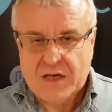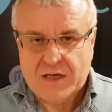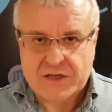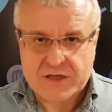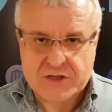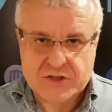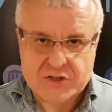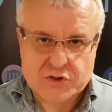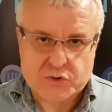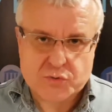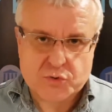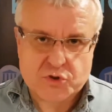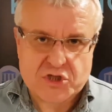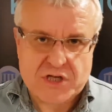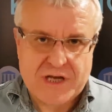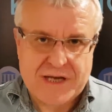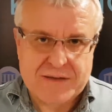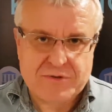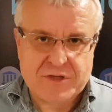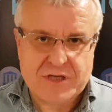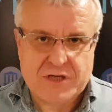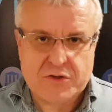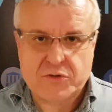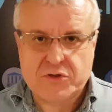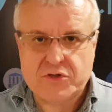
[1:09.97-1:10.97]
Kiedy
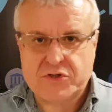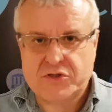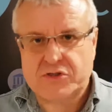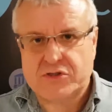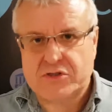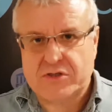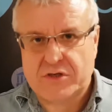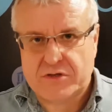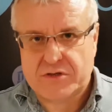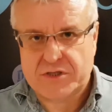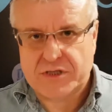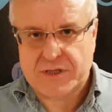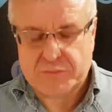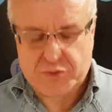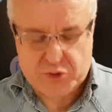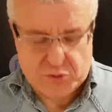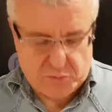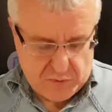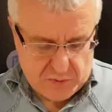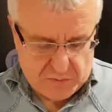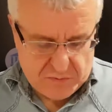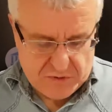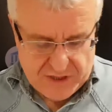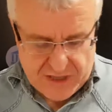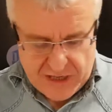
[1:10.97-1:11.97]
słyszałem tę historię,
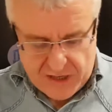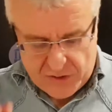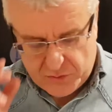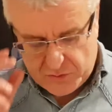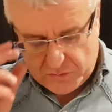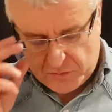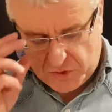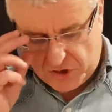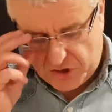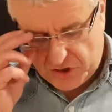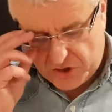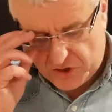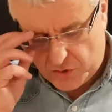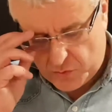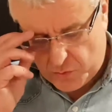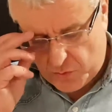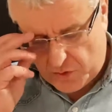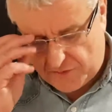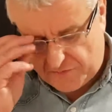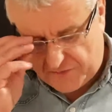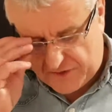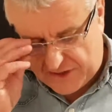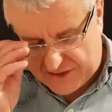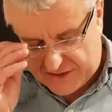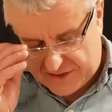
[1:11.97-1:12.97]
przypomniały mi się
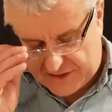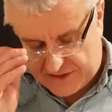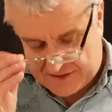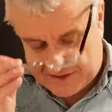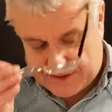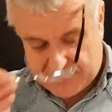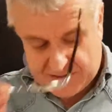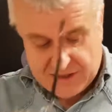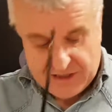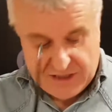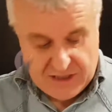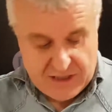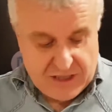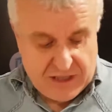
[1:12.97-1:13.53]
słowa z